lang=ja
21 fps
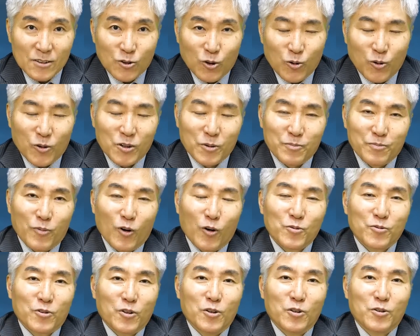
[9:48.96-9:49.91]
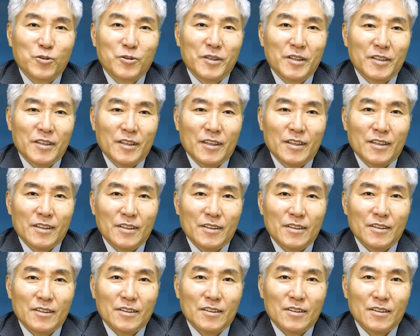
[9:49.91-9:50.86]
この日本という国に
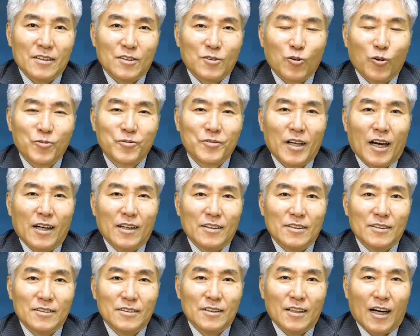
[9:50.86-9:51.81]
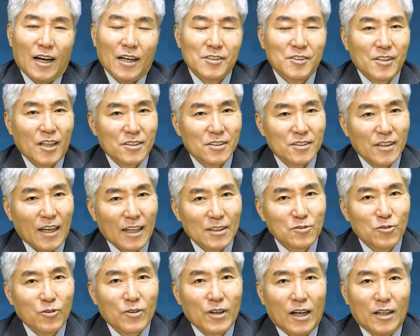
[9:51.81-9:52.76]
どんな愛着があ
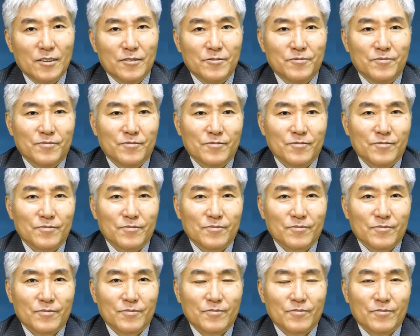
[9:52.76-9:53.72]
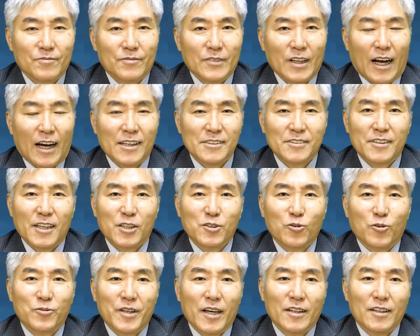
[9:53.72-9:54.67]
るのか愛席
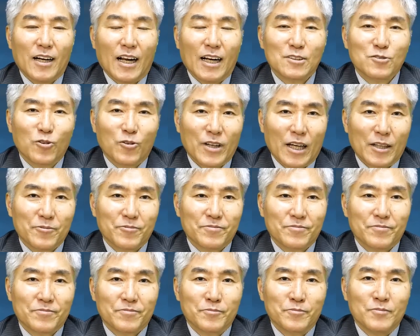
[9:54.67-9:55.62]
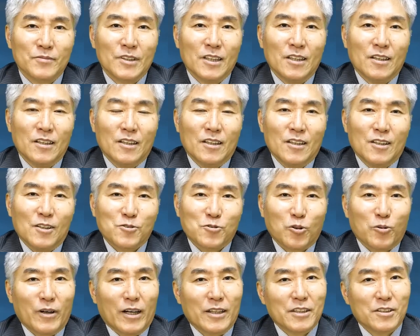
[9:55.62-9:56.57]
の念があるのか
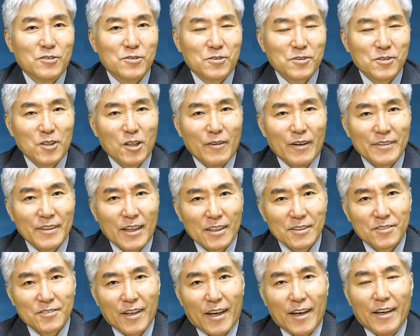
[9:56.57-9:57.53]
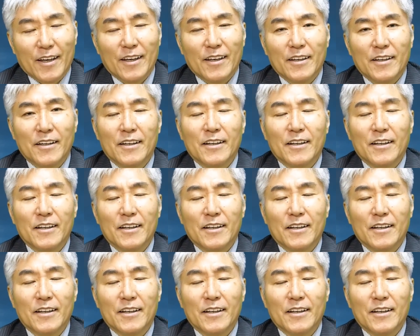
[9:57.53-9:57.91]
それは理屈ではなくて